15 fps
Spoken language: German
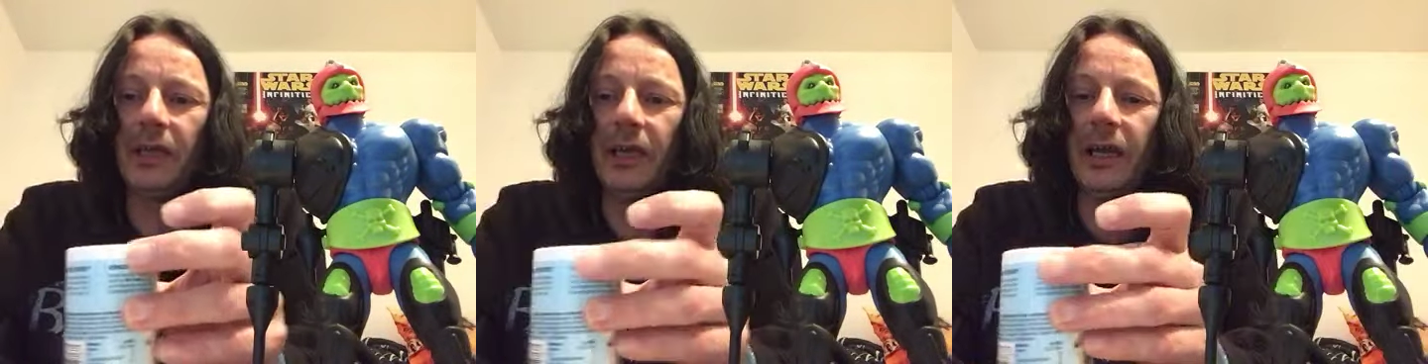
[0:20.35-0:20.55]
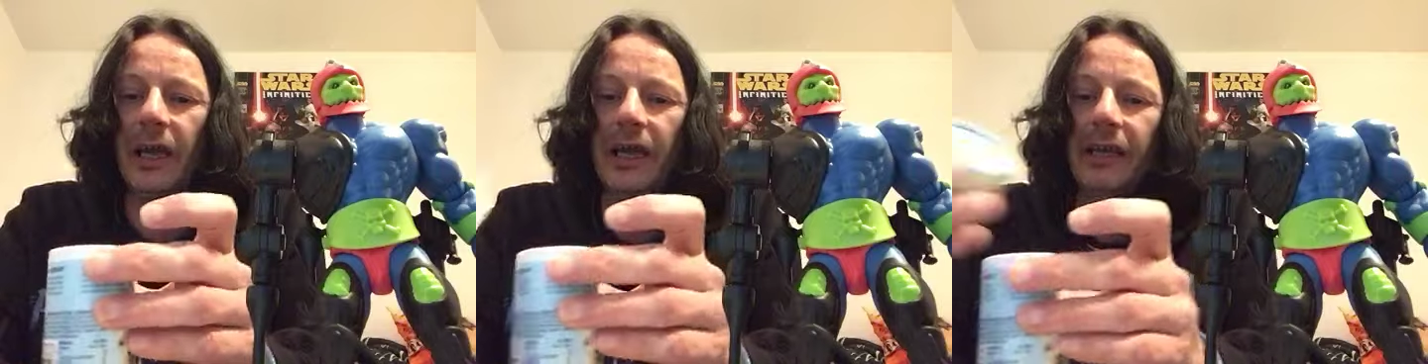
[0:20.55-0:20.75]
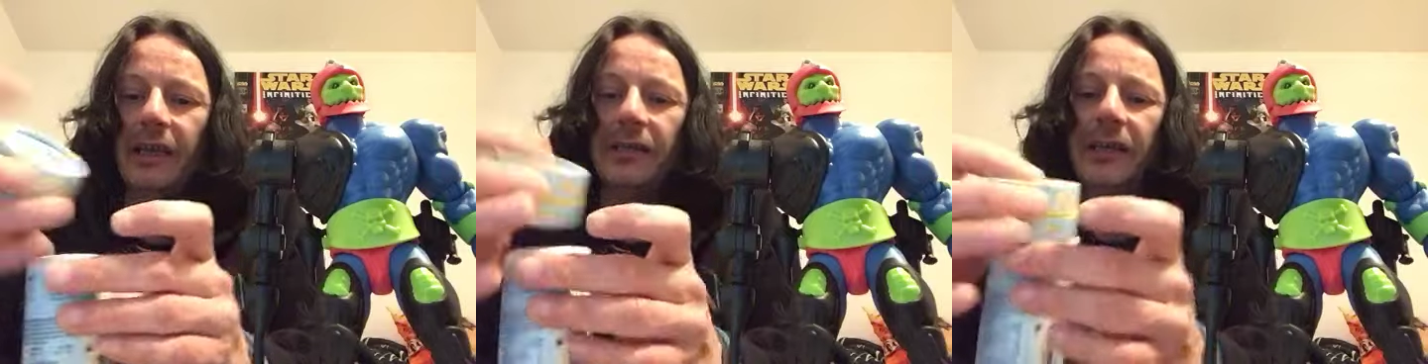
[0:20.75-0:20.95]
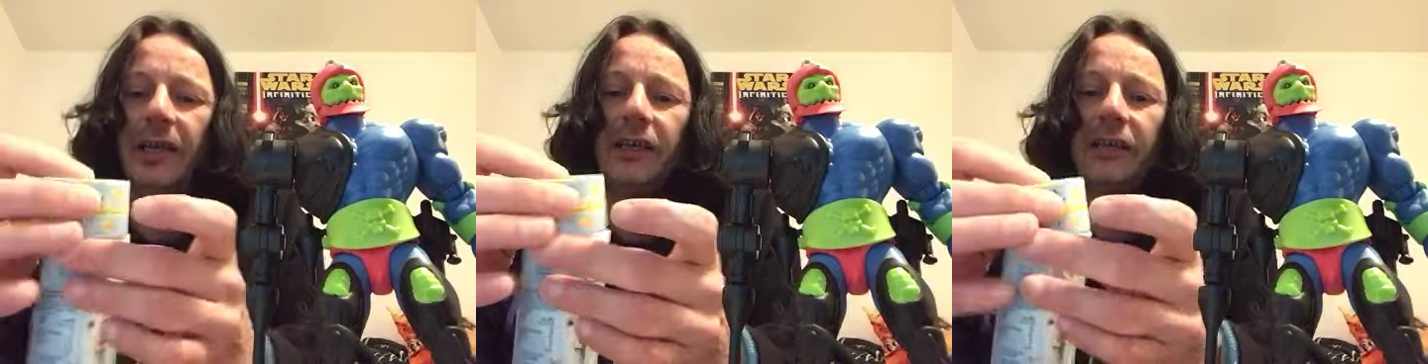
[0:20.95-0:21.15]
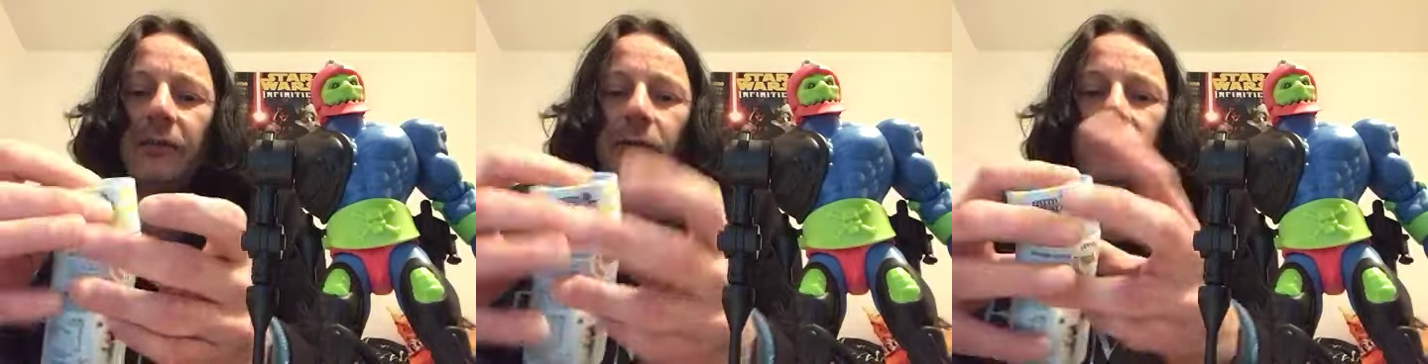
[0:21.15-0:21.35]

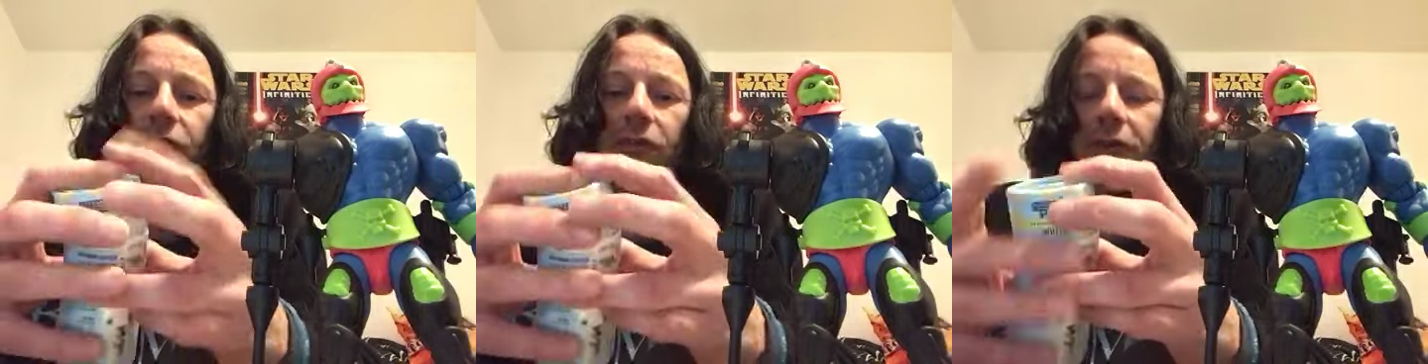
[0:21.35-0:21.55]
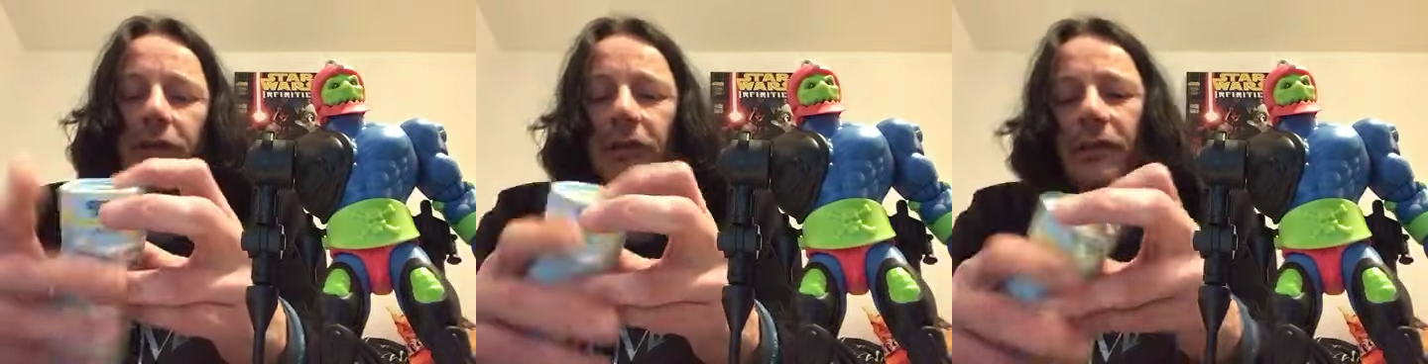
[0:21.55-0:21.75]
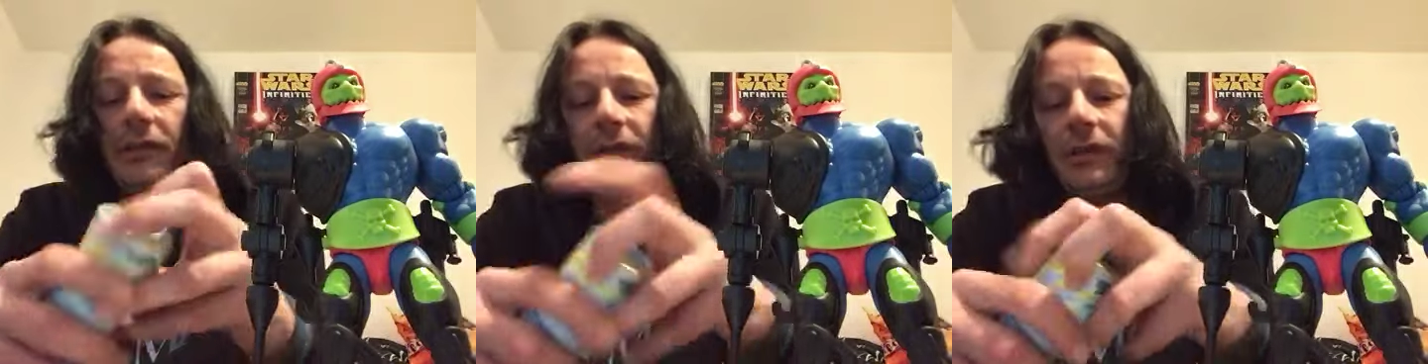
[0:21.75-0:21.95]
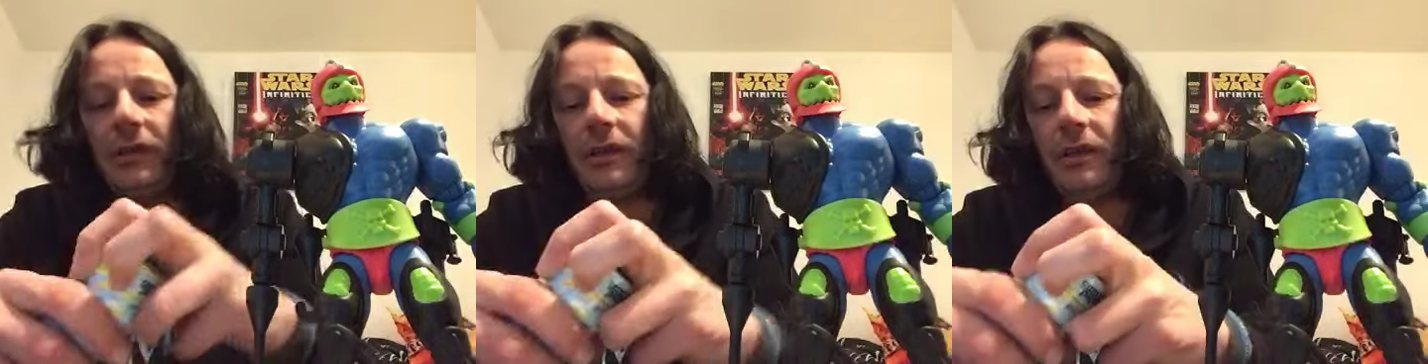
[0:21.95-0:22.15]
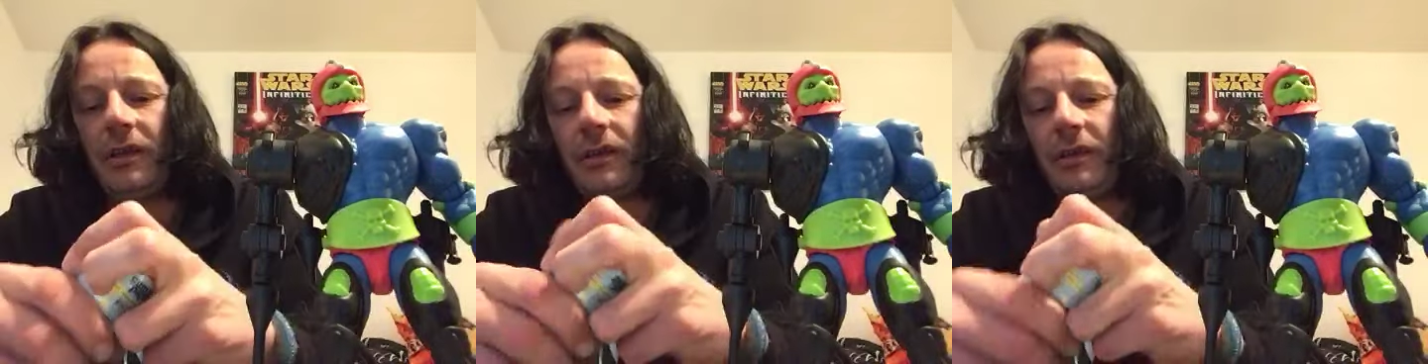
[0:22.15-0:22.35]
reingetan, gut schütteln.
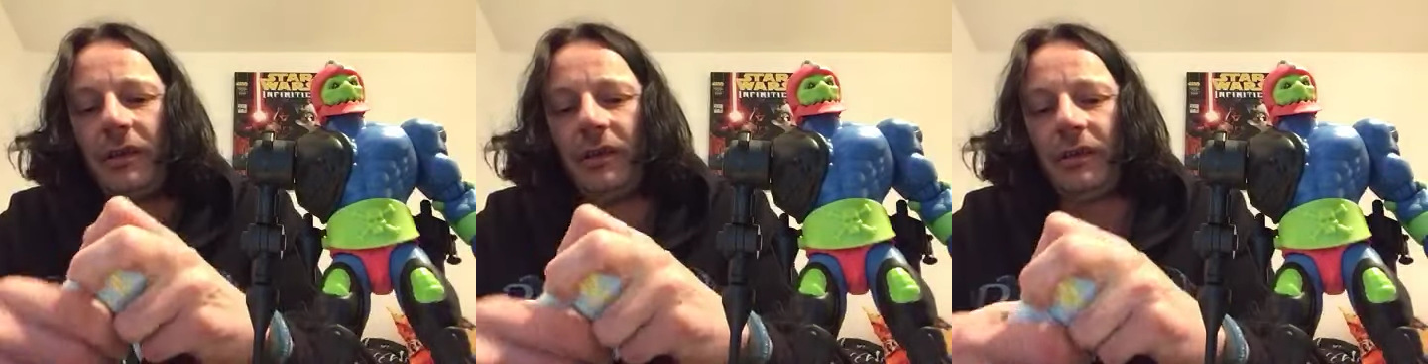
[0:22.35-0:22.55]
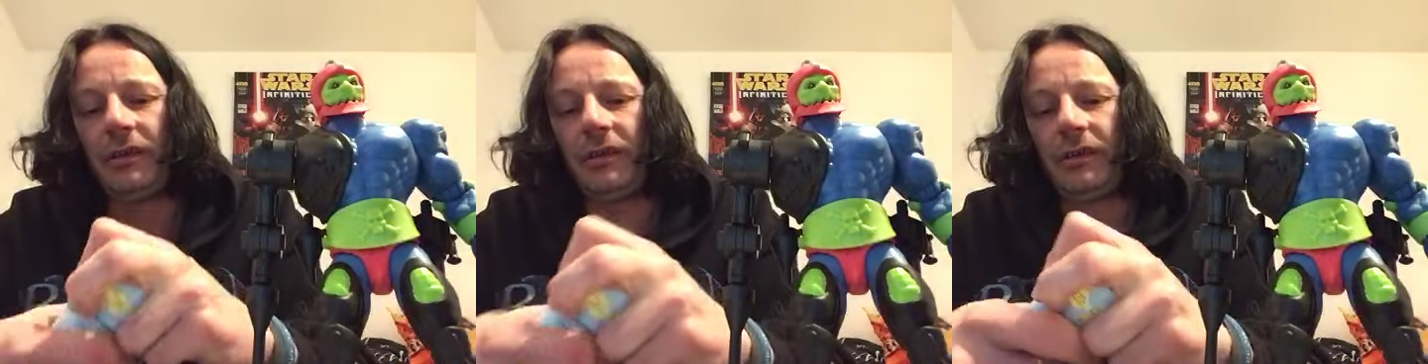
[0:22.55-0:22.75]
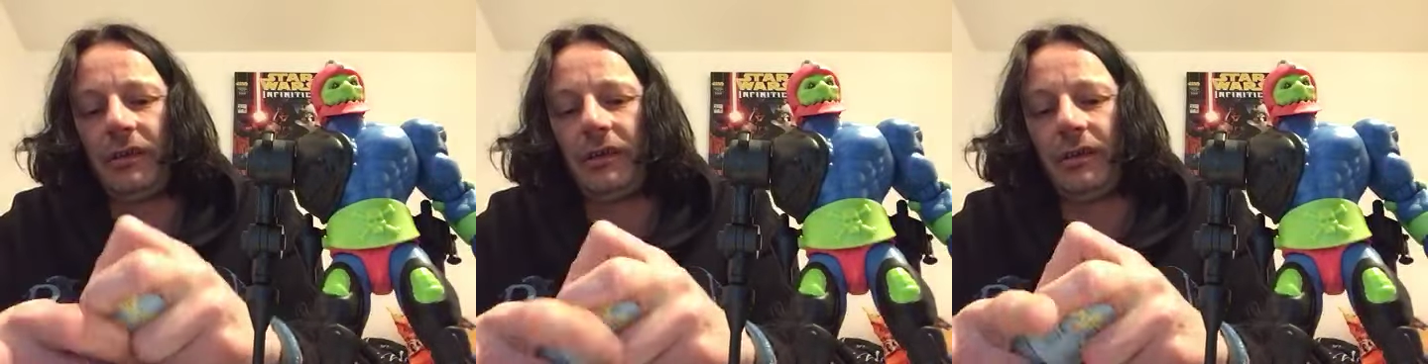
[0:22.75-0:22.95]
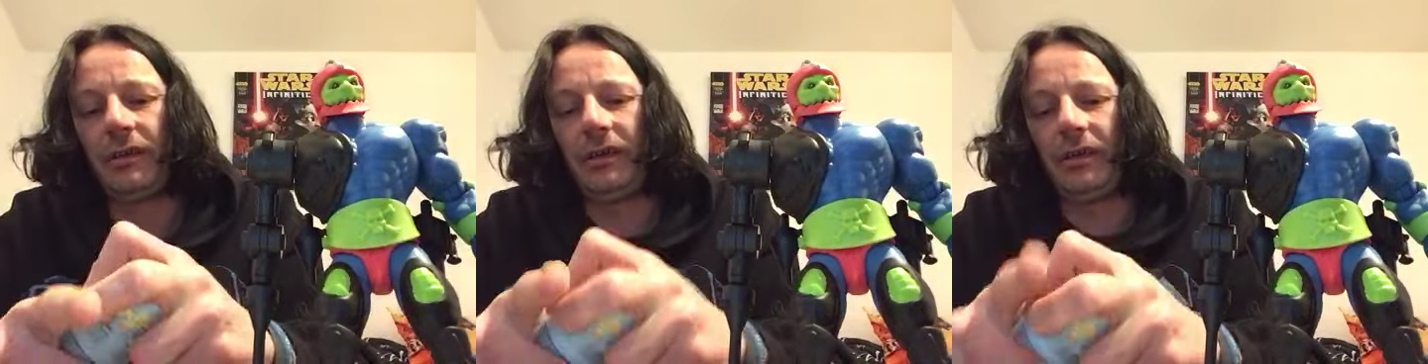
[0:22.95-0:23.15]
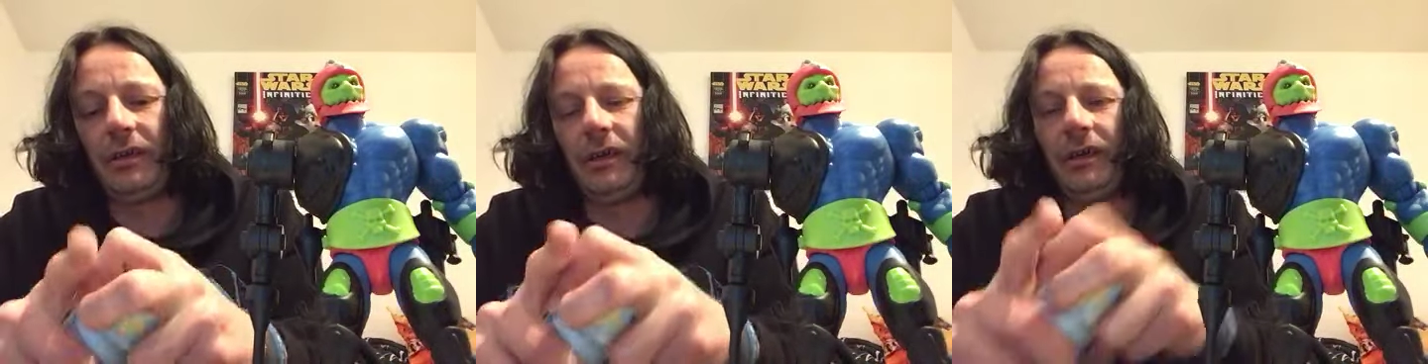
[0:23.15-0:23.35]

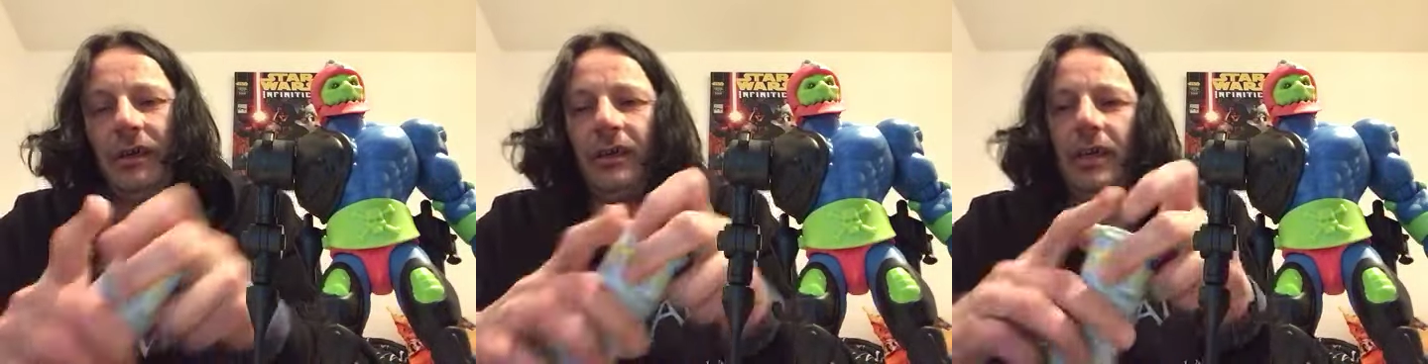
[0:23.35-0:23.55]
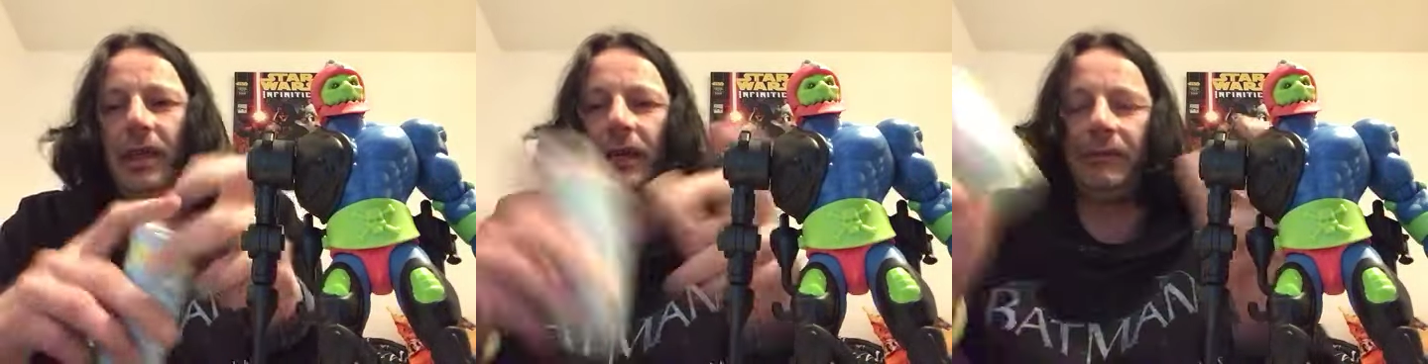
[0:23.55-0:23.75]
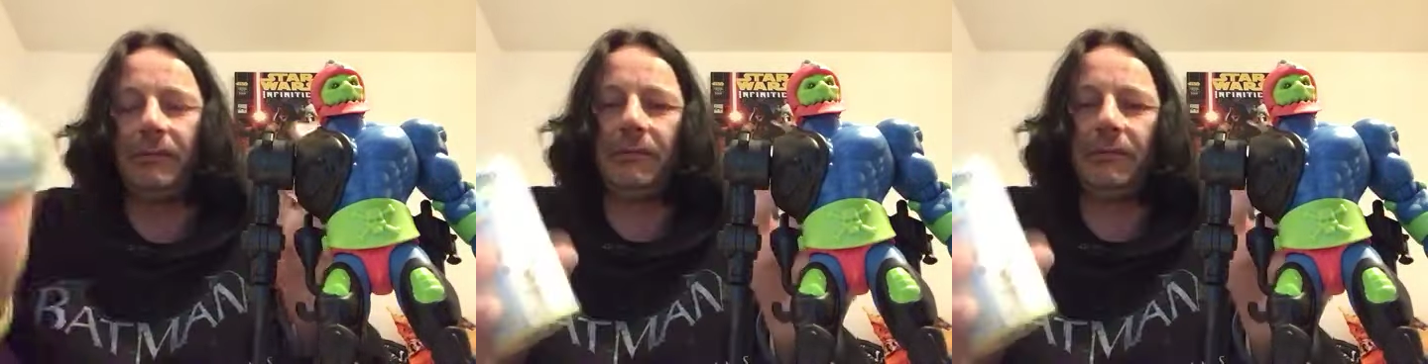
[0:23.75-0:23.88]
Ah, ja,